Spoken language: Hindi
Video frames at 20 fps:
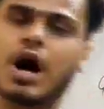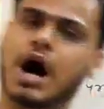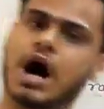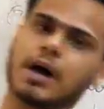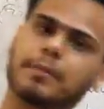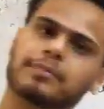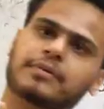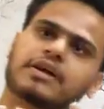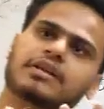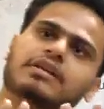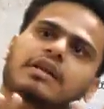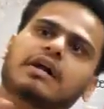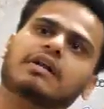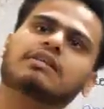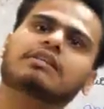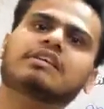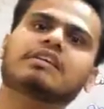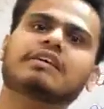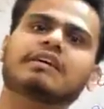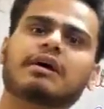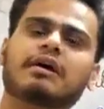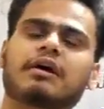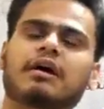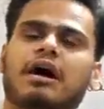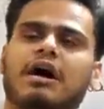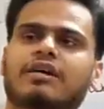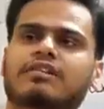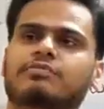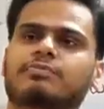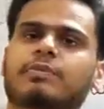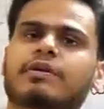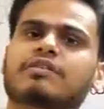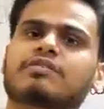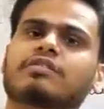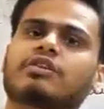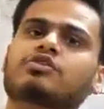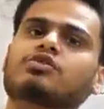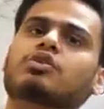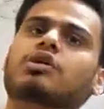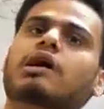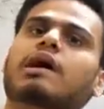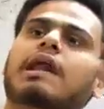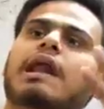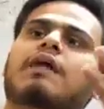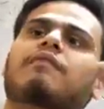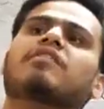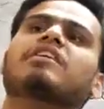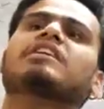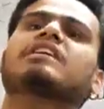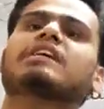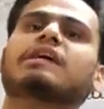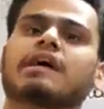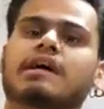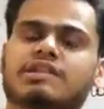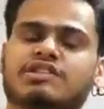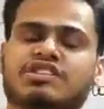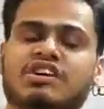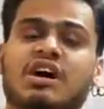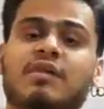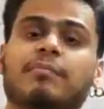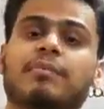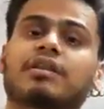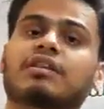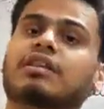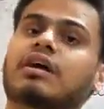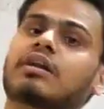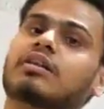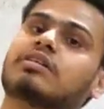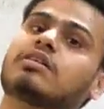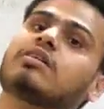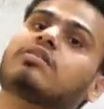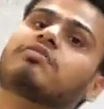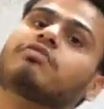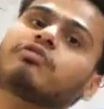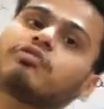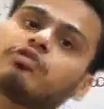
आपके धरती के आसपास की जो ग्रेविटी है जहाँ पे धरती